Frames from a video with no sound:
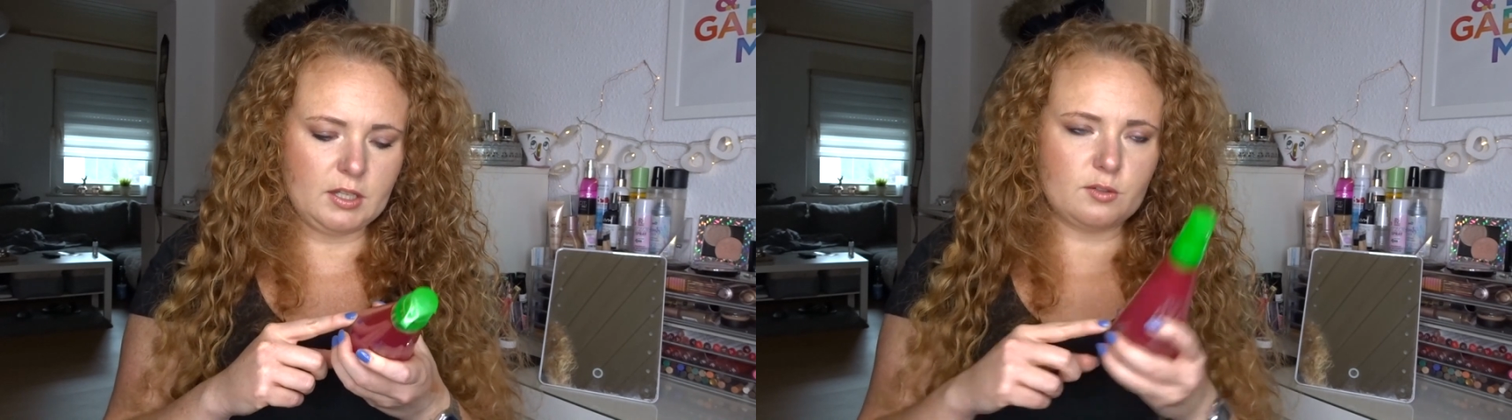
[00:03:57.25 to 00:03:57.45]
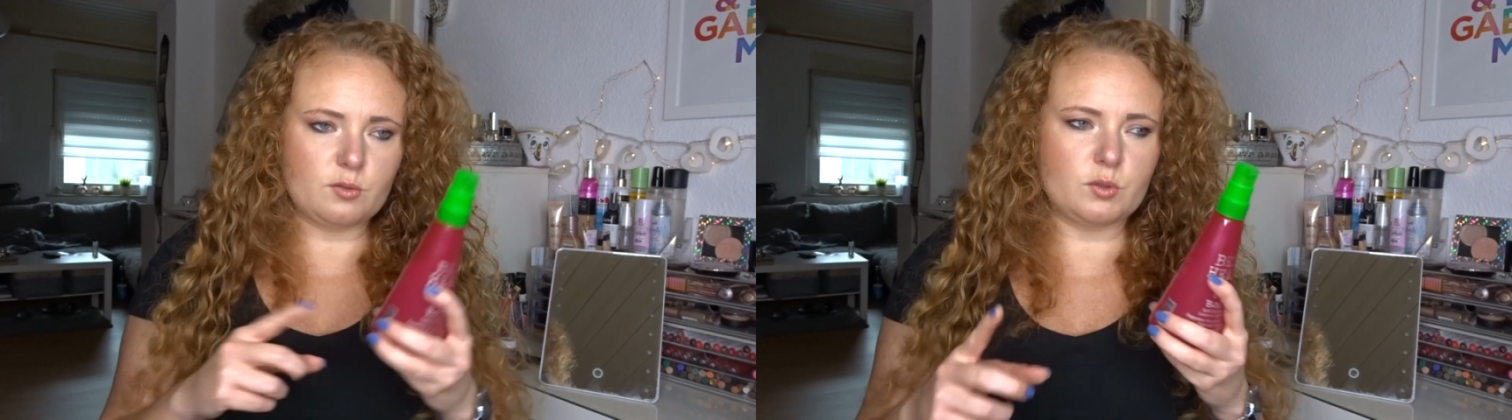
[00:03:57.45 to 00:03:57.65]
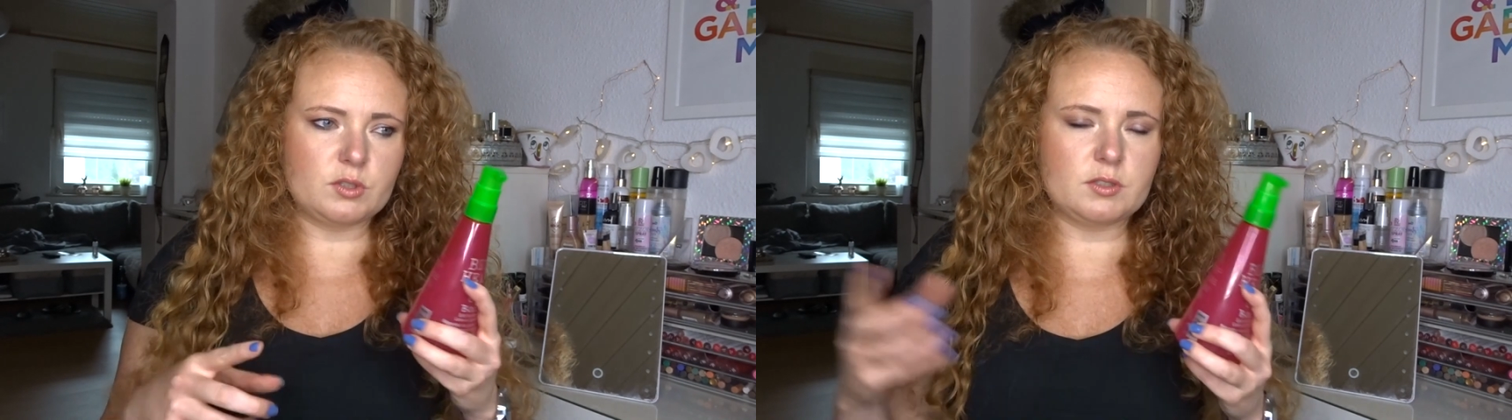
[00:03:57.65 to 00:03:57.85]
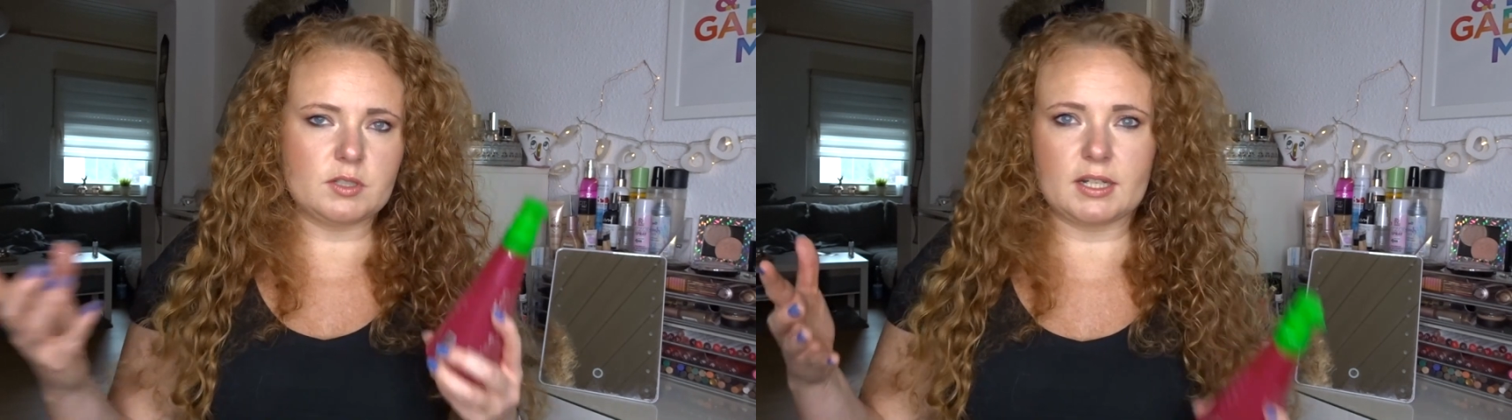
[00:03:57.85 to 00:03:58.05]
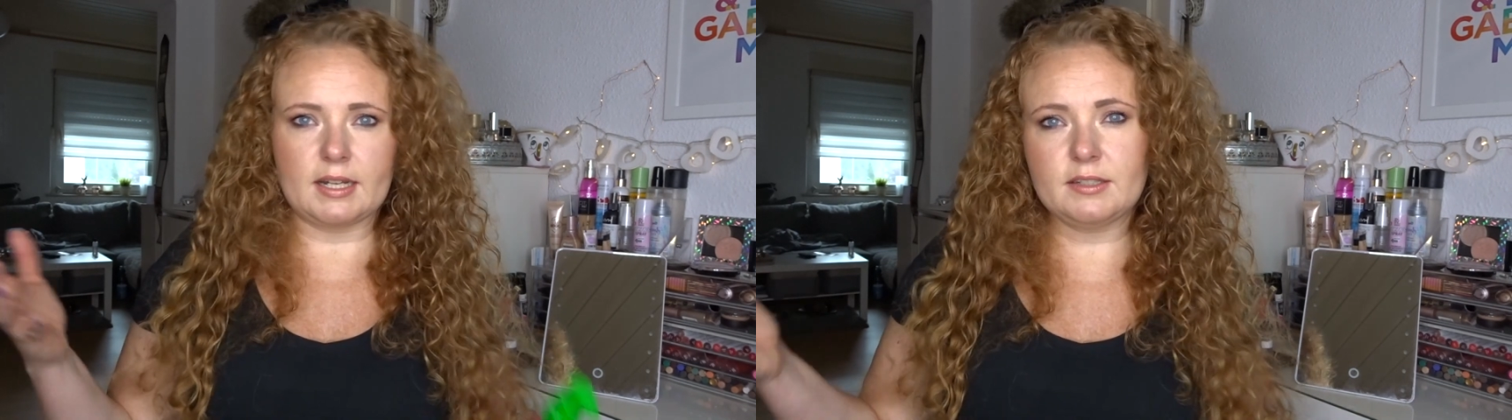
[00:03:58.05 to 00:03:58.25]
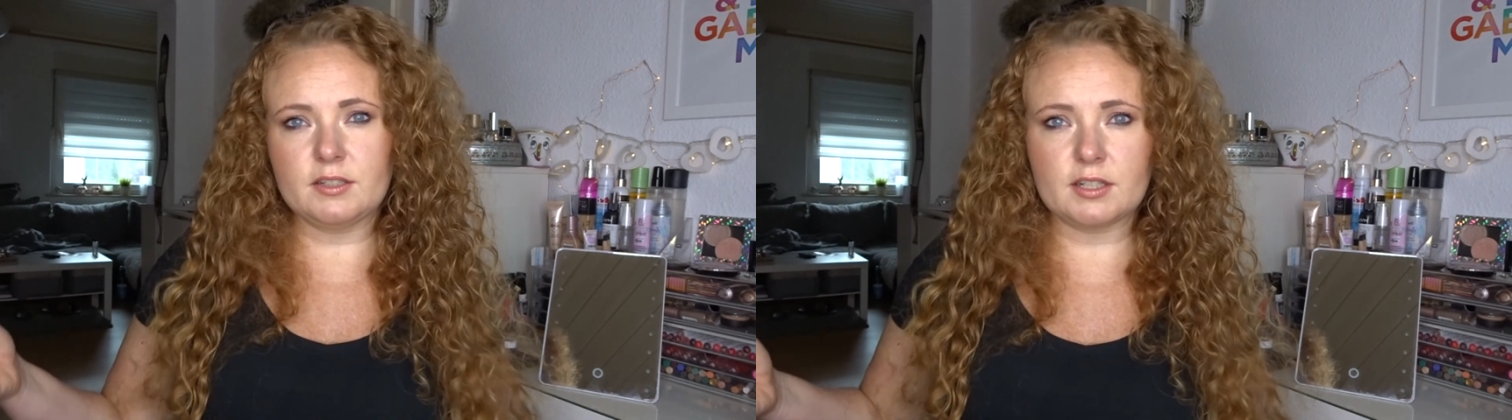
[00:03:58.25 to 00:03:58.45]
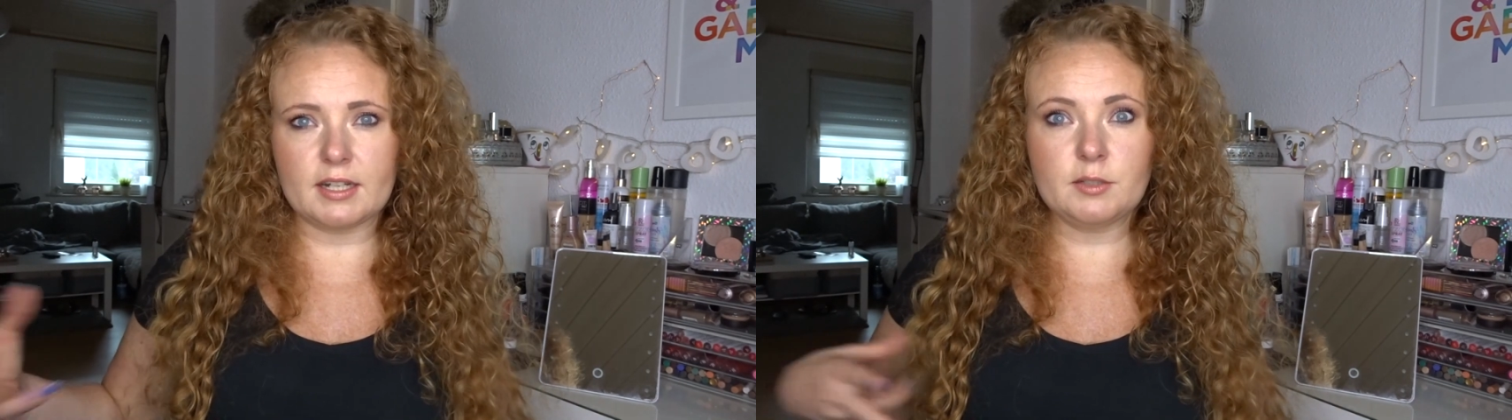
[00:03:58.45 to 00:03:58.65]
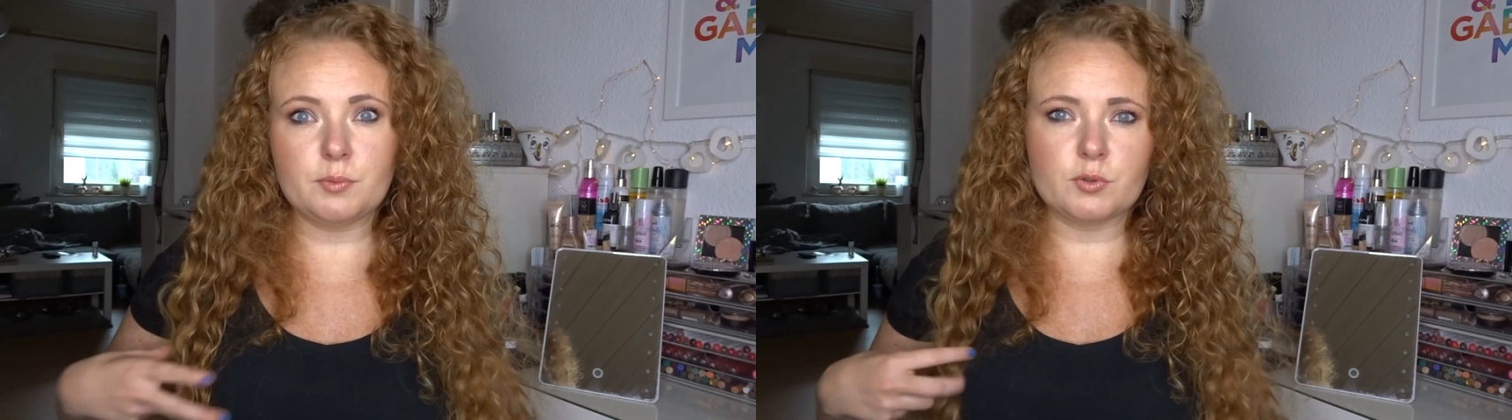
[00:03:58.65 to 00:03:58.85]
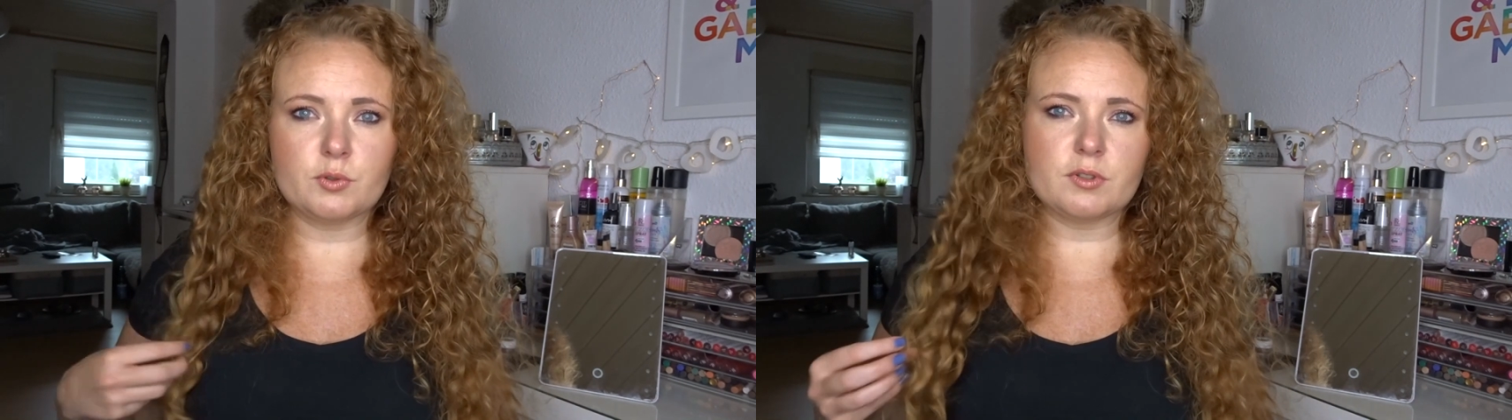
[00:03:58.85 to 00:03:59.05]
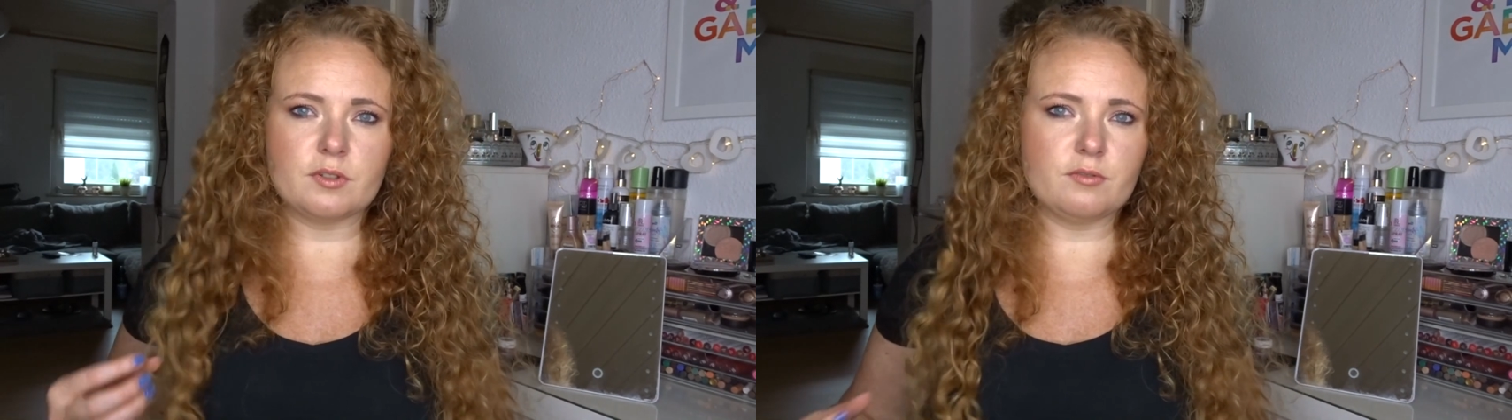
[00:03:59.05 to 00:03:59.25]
So, und glatt, glätte Produkte